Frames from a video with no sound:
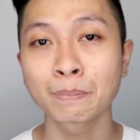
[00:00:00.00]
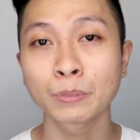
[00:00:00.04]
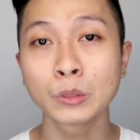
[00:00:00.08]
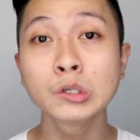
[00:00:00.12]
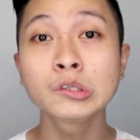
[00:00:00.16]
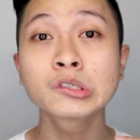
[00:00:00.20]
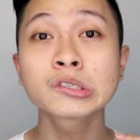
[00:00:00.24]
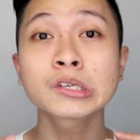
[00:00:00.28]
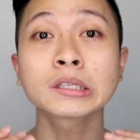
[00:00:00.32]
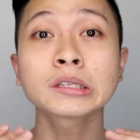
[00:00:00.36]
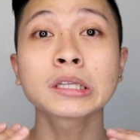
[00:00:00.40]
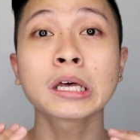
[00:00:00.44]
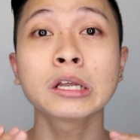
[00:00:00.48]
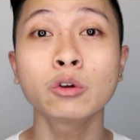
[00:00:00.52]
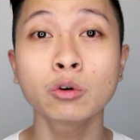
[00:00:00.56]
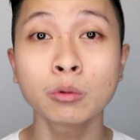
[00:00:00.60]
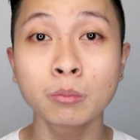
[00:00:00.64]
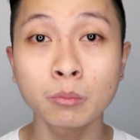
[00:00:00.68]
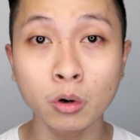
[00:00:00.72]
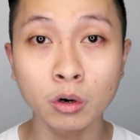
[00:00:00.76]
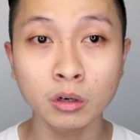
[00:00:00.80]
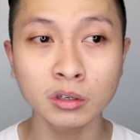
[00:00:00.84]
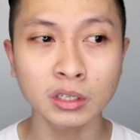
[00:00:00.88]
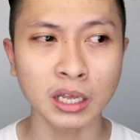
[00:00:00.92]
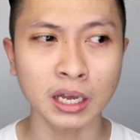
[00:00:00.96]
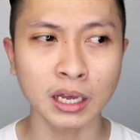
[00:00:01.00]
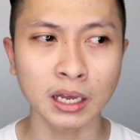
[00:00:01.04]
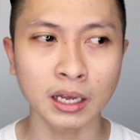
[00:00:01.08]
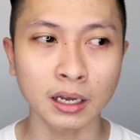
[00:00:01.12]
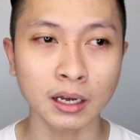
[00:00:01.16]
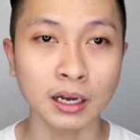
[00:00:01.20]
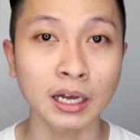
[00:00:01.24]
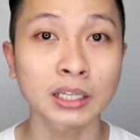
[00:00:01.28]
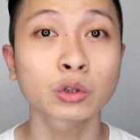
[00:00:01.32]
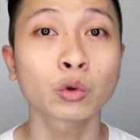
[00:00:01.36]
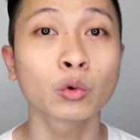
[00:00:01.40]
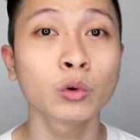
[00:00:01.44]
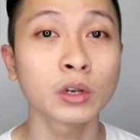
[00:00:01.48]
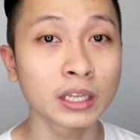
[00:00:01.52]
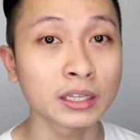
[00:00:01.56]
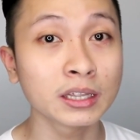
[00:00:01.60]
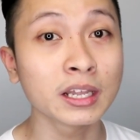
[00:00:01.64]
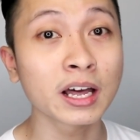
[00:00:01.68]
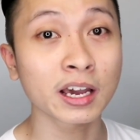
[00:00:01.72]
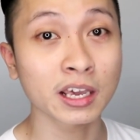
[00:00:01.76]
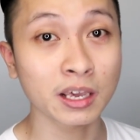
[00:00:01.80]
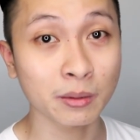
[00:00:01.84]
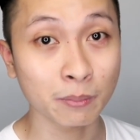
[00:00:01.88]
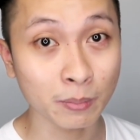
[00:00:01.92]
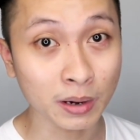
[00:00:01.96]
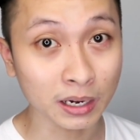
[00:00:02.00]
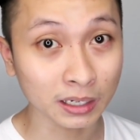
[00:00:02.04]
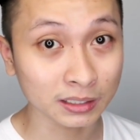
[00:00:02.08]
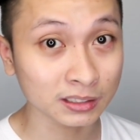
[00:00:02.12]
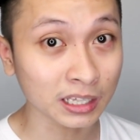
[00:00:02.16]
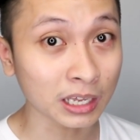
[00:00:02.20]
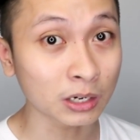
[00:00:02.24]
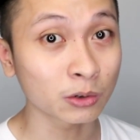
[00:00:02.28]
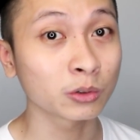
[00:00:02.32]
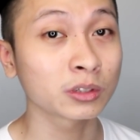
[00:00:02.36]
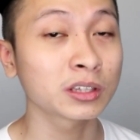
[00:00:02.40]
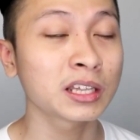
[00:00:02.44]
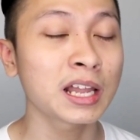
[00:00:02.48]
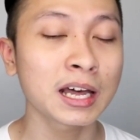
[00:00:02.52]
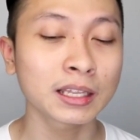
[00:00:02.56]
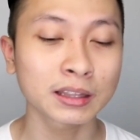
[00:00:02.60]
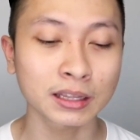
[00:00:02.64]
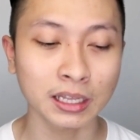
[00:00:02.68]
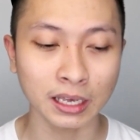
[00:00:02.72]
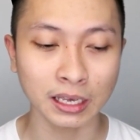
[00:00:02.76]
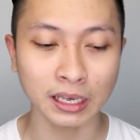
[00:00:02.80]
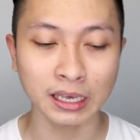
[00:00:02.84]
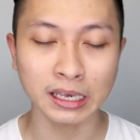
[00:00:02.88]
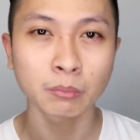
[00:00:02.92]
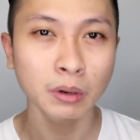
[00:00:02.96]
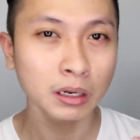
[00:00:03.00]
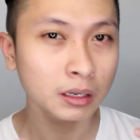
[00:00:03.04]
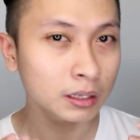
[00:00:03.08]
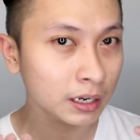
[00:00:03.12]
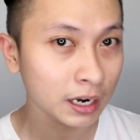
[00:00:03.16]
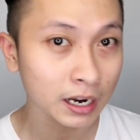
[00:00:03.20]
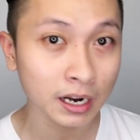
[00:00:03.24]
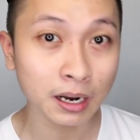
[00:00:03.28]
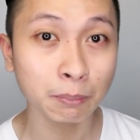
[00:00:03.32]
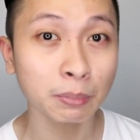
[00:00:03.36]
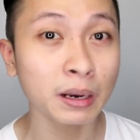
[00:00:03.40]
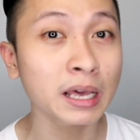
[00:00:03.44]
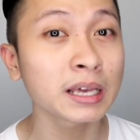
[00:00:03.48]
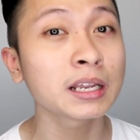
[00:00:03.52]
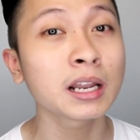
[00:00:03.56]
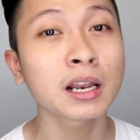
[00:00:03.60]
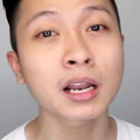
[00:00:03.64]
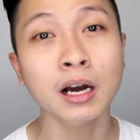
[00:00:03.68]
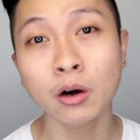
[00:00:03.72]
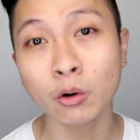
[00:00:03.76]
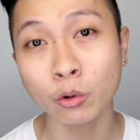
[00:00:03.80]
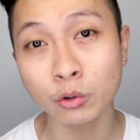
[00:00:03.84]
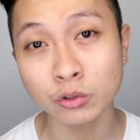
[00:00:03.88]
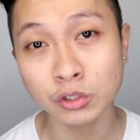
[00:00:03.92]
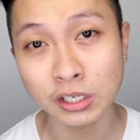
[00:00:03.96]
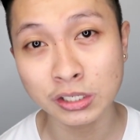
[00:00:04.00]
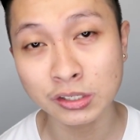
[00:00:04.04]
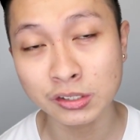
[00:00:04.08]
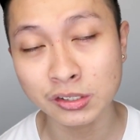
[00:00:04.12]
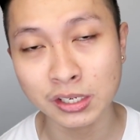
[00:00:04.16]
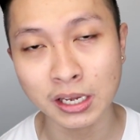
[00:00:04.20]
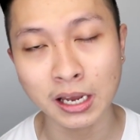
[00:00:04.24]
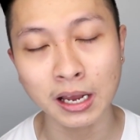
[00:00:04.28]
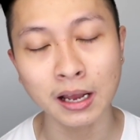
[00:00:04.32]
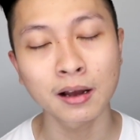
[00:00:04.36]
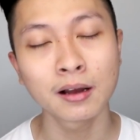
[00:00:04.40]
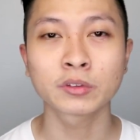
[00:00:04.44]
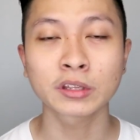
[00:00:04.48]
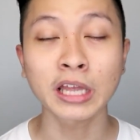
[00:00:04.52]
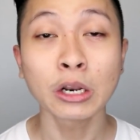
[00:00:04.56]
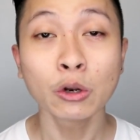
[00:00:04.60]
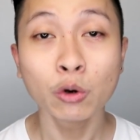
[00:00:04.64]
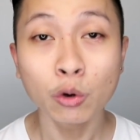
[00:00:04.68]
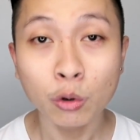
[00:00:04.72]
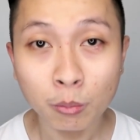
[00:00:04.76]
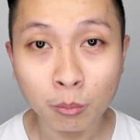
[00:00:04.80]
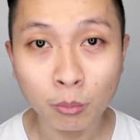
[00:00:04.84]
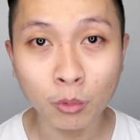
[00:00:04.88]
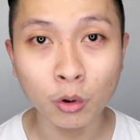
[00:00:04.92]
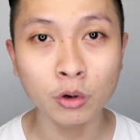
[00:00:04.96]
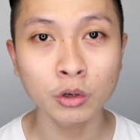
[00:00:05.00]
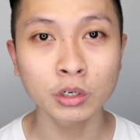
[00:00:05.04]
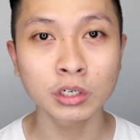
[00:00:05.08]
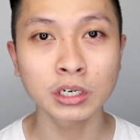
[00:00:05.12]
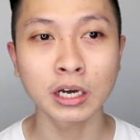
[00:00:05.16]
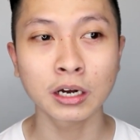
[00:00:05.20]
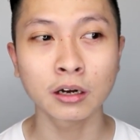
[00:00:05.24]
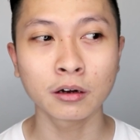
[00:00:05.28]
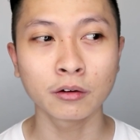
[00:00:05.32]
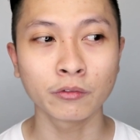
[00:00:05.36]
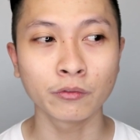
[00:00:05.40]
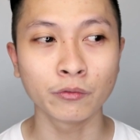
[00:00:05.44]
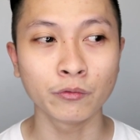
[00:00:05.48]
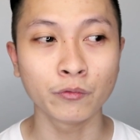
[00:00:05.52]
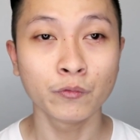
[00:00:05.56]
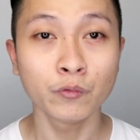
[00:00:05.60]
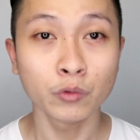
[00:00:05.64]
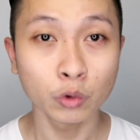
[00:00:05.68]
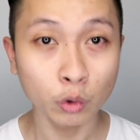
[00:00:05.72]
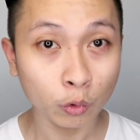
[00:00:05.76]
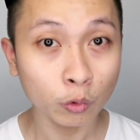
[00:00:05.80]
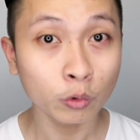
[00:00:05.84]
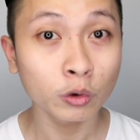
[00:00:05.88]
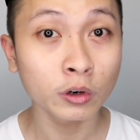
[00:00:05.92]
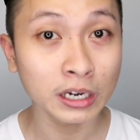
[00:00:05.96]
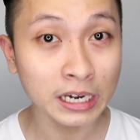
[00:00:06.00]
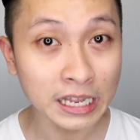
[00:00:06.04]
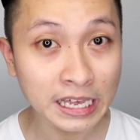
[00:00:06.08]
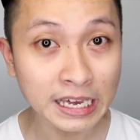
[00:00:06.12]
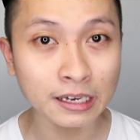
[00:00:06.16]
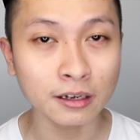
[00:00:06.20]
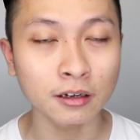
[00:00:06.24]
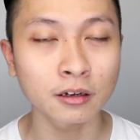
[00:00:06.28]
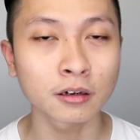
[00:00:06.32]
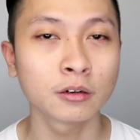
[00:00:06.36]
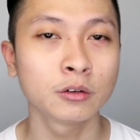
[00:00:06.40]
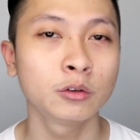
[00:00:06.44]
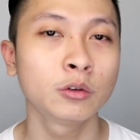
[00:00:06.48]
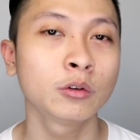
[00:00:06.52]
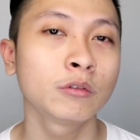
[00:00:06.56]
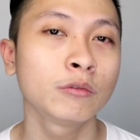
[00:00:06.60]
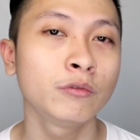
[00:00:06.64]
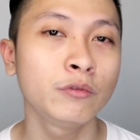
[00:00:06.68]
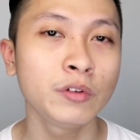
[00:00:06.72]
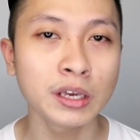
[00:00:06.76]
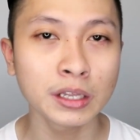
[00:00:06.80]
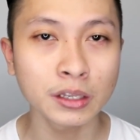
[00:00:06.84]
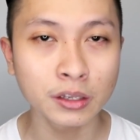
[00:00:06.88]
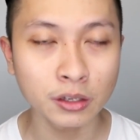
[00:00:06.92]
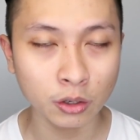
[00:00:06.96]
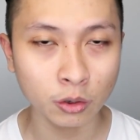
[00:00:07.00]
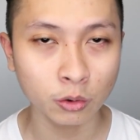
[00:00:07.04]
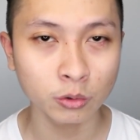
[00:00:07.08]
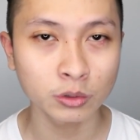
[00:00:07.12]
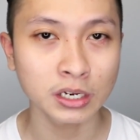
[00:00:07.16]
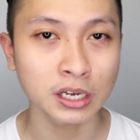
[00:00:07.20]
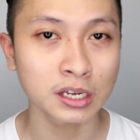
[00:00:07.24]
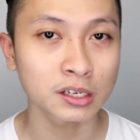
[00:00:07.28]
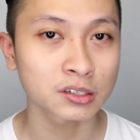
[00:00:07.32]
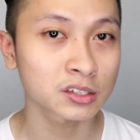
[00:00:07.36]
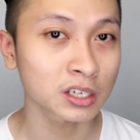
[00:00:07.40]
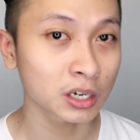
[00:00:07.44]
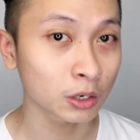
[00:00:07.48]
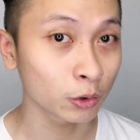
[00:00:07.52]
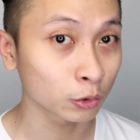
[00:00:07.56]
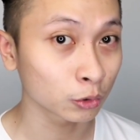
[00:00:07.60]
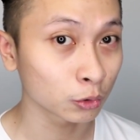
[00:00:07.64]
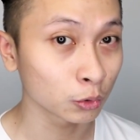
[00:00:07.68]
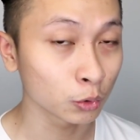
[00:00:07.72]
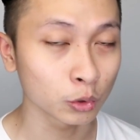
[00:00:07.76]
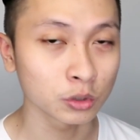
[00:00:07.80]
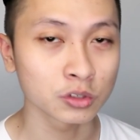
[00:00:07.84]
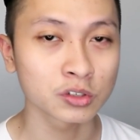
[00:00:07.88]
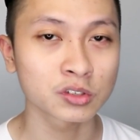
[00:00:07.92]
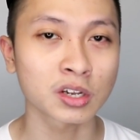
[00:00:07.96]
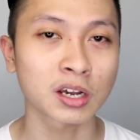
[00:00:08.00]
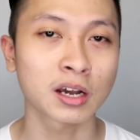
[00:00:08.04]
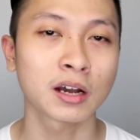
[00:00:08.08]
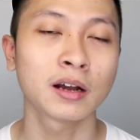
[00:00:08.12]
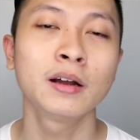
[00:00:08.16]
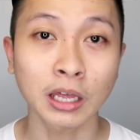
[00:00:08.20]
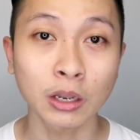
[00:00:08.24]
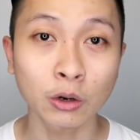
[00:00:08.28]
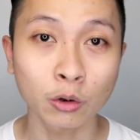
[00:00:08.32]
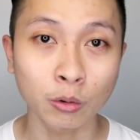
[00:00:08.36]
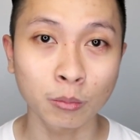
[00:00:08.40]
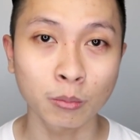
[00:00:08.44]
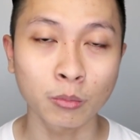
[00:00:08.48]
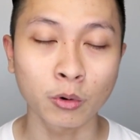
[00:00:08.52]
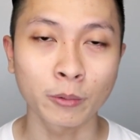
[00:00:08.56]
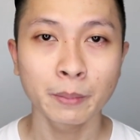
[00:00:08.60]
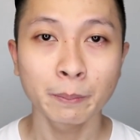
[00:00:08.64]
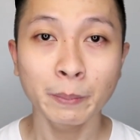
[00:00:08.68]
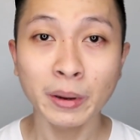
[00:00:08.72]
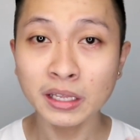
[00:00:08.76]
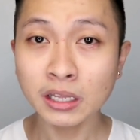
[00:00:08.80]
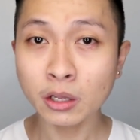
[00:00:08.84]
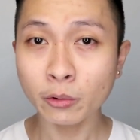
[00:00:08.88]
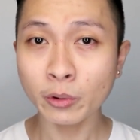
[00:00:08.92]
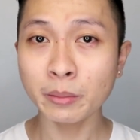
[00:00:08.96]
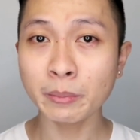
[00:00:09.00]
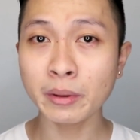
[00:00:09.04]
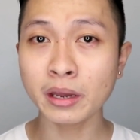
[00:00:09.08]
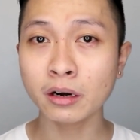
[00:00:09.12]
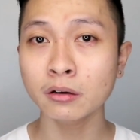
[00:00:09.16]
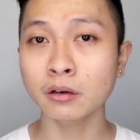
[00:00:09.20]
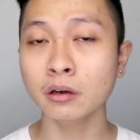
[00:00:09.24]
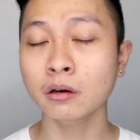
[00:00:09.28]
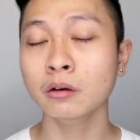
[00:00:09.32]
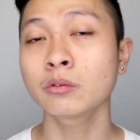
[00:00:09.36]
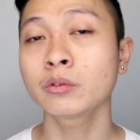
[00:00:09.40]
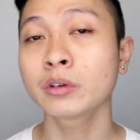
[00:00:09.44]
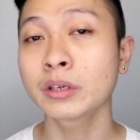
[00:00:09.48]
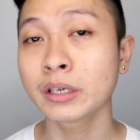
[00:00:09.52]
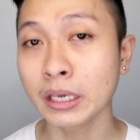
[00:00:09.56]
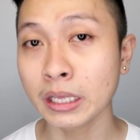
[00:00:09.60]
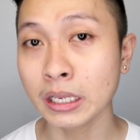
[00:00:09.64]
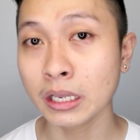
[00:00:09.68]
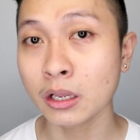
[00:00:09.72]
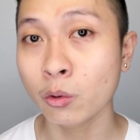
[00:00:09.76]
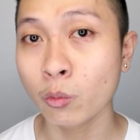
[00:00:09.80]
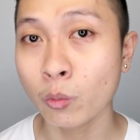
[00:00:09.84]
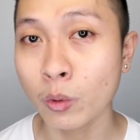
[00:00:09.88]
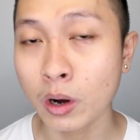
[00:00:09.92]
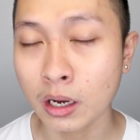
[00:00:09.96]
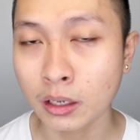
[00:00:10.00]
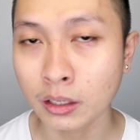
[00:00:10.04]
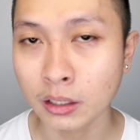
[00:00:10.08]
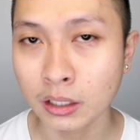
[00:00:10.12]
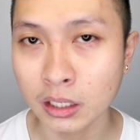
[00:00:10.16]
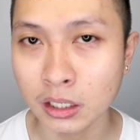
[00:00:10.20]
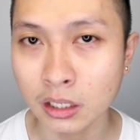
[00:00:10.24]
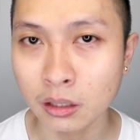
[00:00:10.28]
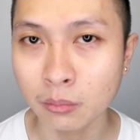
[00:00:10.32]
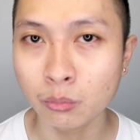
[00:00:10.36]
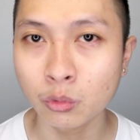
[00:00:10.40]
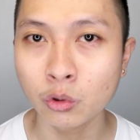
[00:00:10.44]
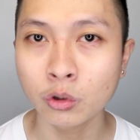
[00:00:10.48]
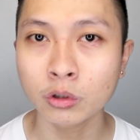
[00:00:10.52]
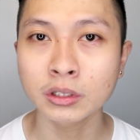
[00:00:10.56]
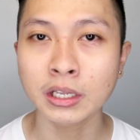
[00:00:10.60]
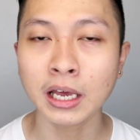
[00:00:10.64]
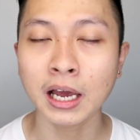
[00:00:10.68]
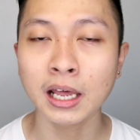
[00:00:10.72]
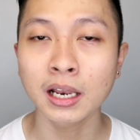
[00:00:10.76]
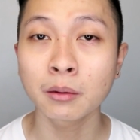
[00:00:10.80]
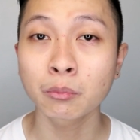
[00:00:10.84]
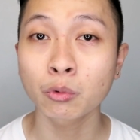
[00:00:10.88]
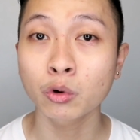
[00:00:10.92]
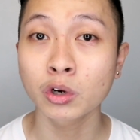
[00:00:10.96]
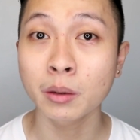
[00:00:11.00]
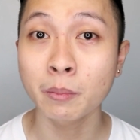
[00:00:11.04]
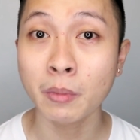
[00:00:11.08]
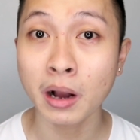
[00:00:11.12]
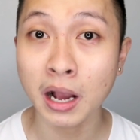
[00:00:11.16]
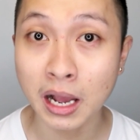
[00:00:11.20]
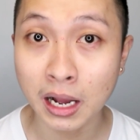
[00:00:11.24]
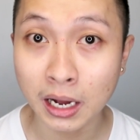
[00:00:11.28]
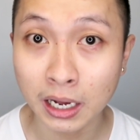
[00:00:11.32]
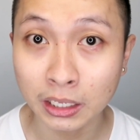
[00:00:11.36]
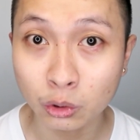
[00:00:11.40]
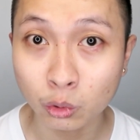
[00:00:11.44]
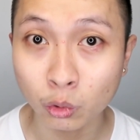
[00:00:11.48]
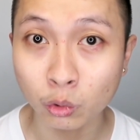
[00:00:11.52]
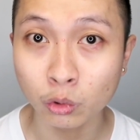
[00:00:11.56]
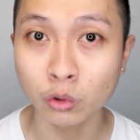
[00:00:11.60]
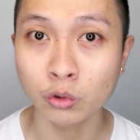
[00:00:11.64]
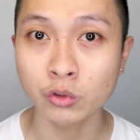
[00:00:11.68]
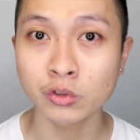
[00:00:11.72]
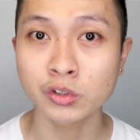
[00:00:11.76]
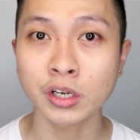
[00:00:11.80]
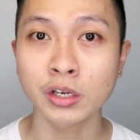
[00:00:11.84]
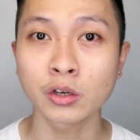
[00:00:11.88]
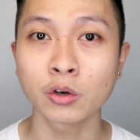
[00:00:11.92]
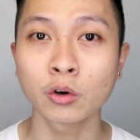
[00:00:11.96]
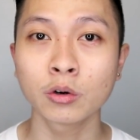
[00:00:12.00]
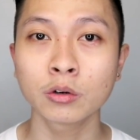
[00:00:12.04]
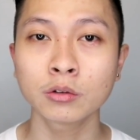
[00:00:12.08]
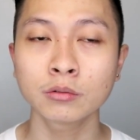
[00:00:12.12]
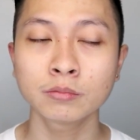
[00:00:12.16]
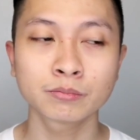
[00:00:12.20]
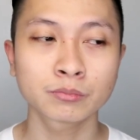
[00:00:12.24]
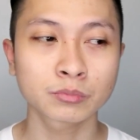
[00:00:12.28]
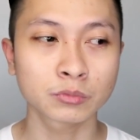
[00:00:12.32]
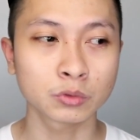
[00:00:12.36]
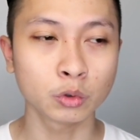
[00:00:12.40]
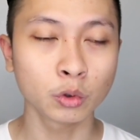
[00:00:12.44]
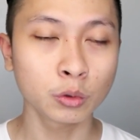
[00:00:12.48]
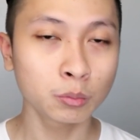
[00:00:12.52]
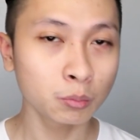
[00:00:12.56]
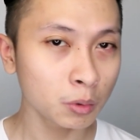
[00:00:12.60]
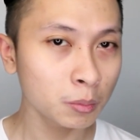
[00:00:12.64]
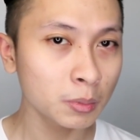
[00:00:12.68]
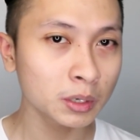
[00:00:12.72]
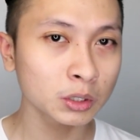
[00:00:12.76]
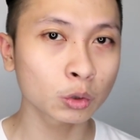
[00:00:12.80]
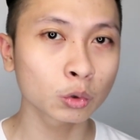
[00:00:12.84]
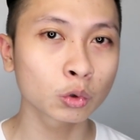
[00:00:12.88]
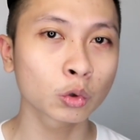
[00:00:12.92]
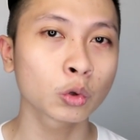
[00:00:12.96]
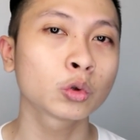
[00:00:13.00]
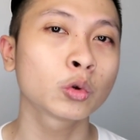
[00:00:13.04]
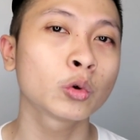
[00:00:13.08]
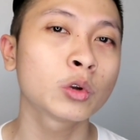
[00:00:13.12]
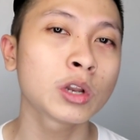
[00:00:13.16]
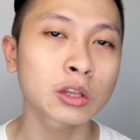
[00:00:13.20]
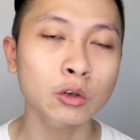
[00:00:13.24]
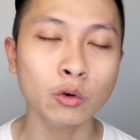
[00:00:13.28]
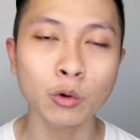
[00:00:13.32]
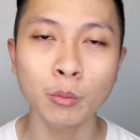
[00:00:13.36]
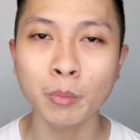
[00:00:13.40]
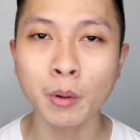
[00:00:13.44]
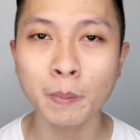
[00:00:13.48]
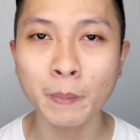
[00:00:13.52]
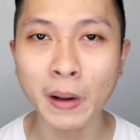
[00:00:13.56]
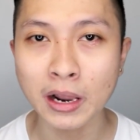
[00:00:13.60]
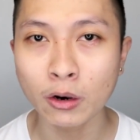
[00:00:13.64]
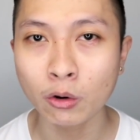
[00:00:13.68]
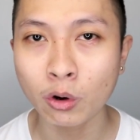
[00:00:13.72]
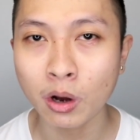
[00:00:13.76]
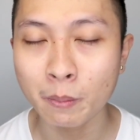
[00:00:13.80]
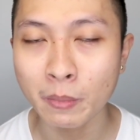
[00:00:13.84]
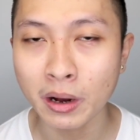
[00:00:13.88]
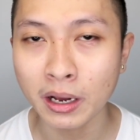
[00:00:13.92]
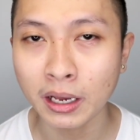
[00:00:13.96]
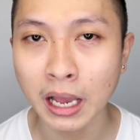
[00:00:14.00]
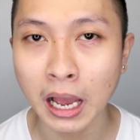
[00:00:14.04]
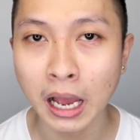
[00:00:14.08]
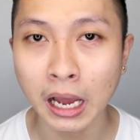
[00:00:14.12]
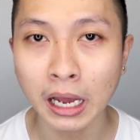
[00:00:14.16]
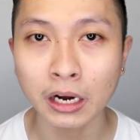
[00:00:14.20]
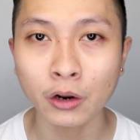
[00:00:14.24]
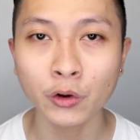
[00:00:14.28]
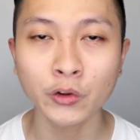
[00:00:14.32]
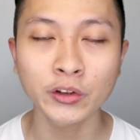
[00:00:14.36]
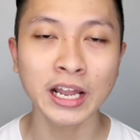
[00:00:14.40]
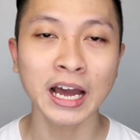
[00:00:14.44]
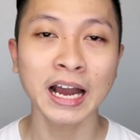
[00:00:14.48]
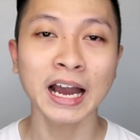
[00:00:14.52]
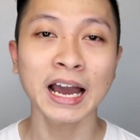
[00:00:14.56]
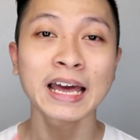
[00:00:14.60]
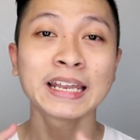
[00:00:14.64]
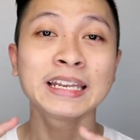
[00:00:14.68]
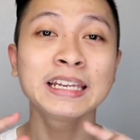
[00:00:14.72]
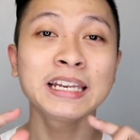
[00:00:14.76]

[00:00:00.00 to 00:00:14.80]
dun sa tanong mo na katulad ng ibang tanong dati, magre-reply na lang ako dyan sa tanong mo ng, nung link nung video na sagot dun sa tanong mo. By the way, meron akong ginawang ebook na alam ko na makakatulong sa'yo. Doon mo matututunan kung paano ka magkakaroon ng